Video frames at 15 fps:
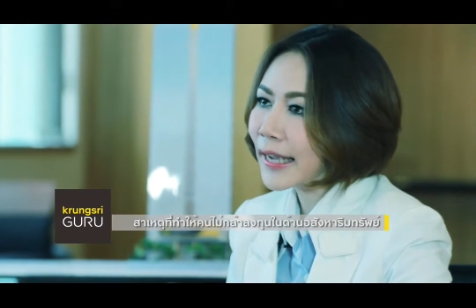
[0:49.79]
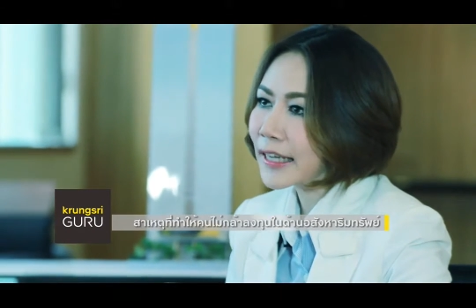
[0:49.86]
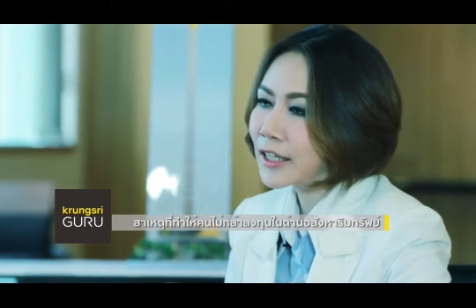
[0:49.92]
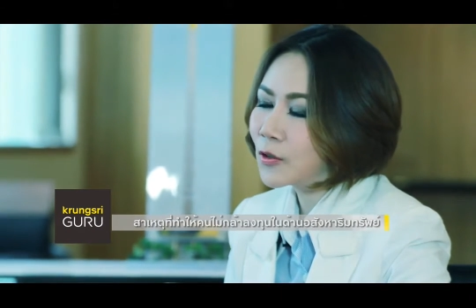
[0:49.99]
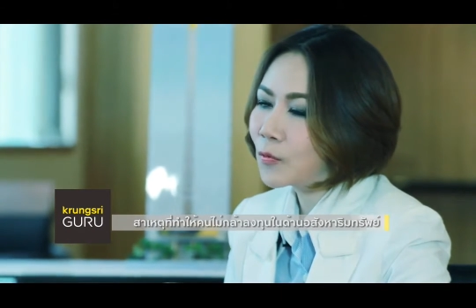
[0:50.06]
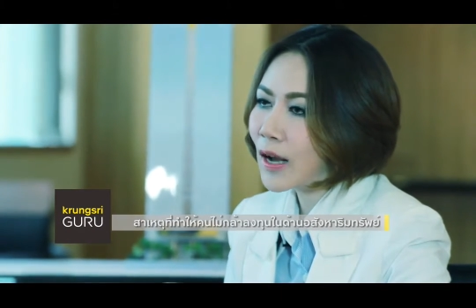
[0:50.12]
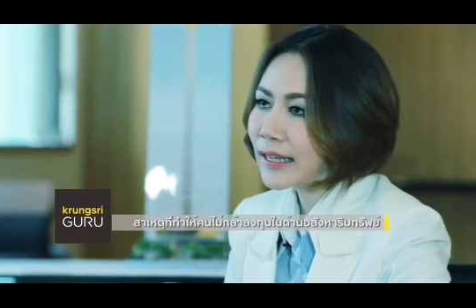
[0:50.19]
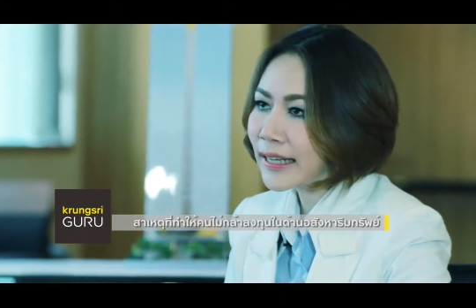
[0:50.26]
คิ
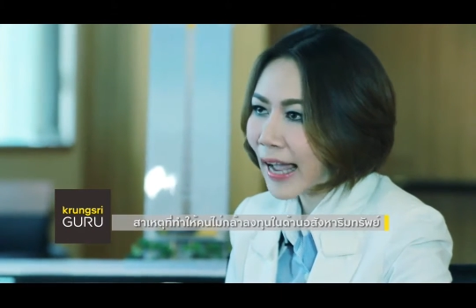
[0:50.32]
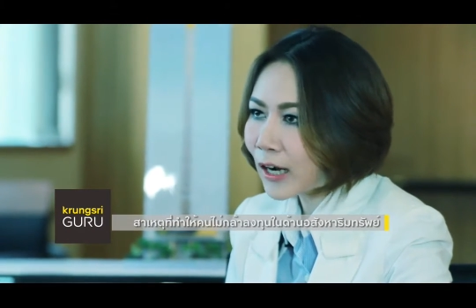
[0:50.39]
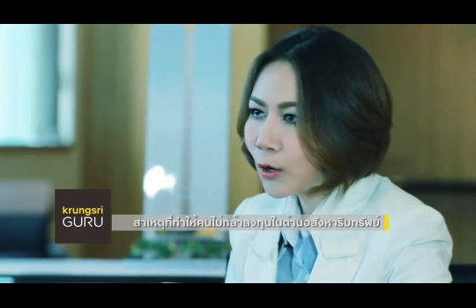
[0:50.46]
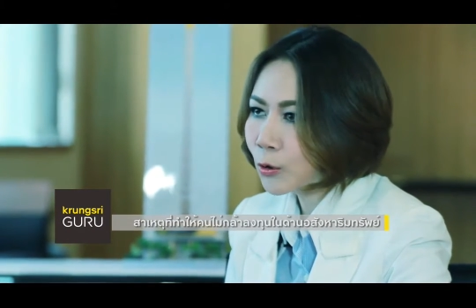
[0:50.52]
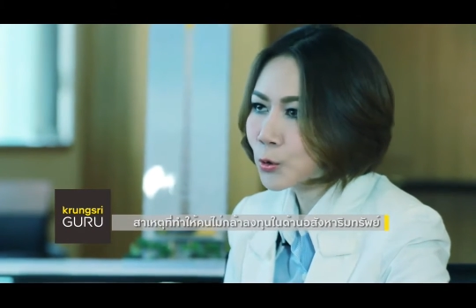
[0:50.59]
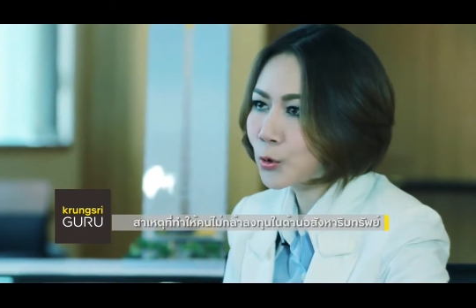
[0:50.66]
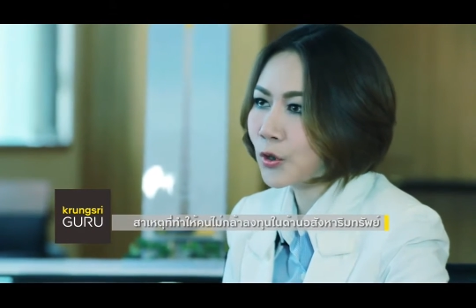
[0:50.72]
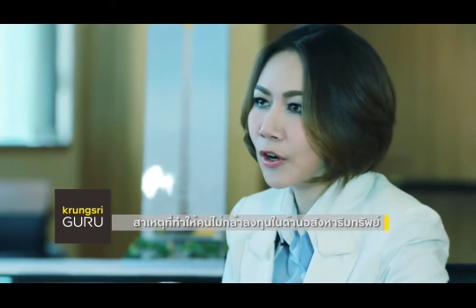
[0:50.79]
ดว่าการล
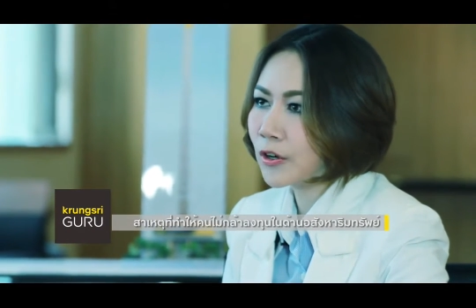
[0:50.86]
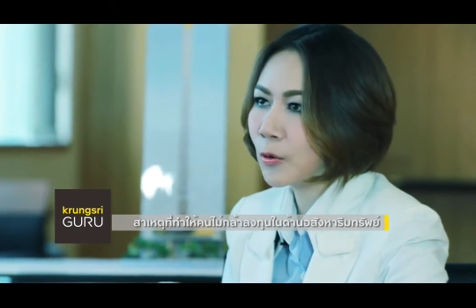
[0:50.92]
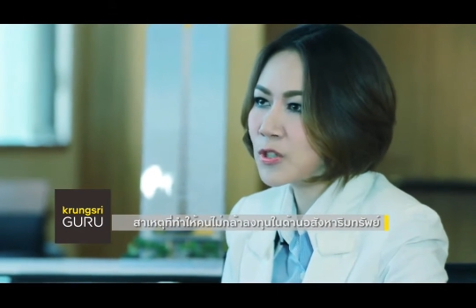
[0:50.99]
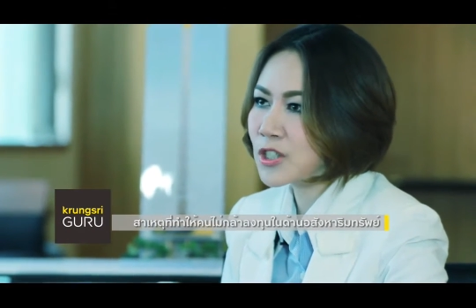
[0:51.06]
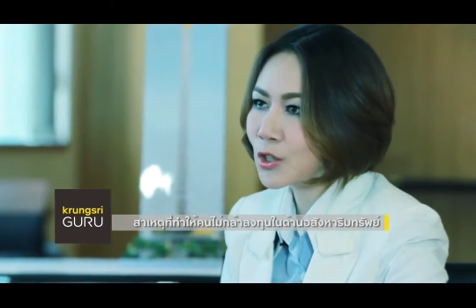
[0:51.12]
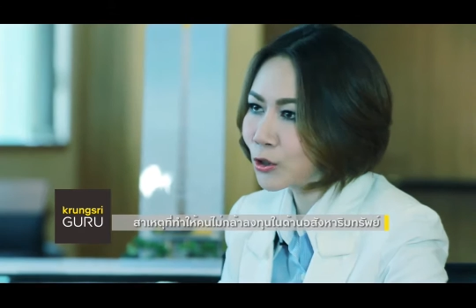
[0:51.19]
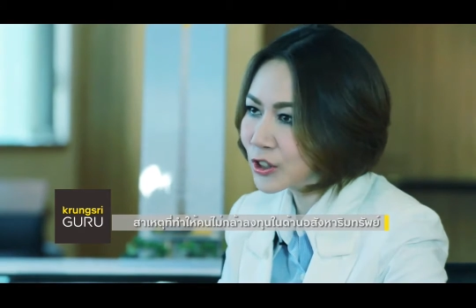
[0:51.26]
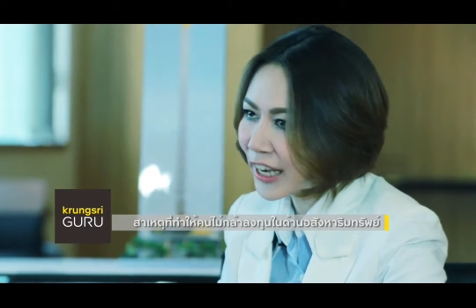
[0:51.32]
งทุนคอนโด
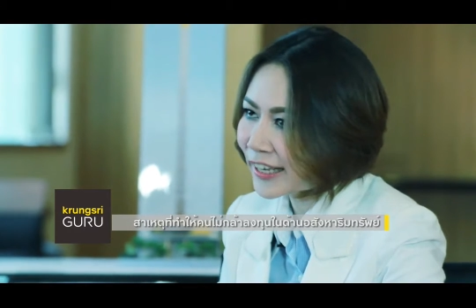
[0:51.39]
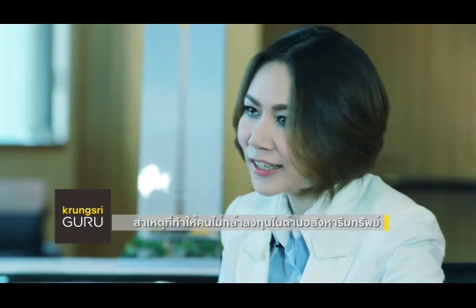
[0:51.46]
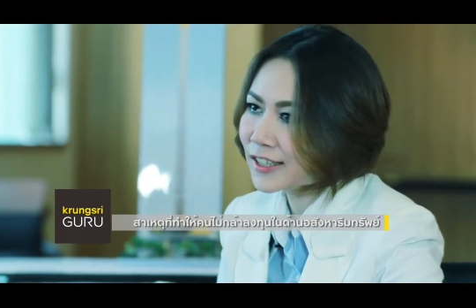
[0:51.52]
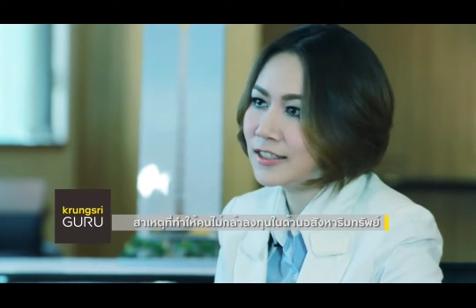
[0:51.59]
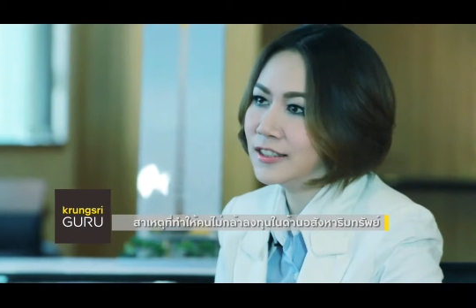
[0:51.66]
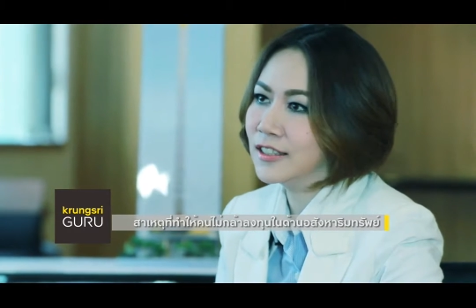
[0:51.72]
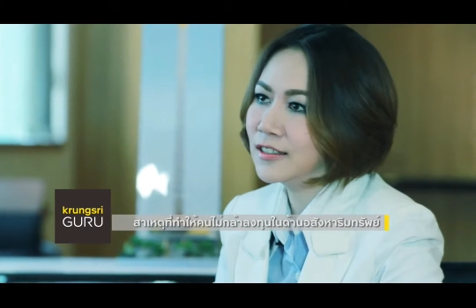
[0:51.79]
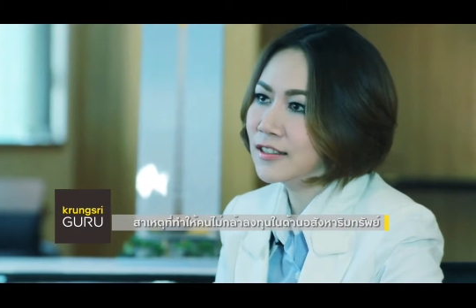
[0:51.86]
จะต้องใช้เงิ
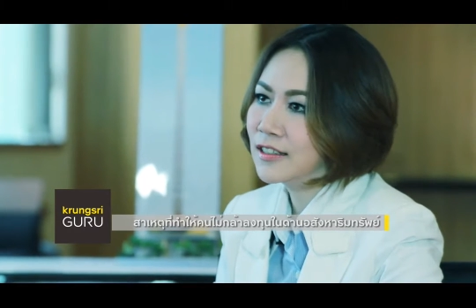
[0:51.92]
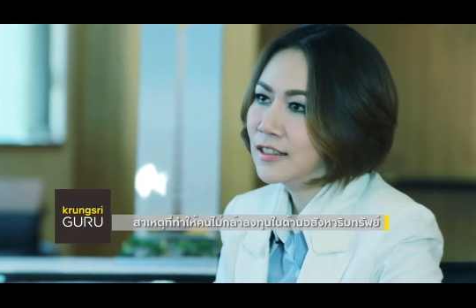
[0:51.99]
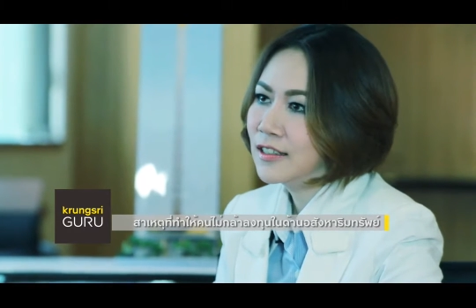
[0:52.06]
นเยอะ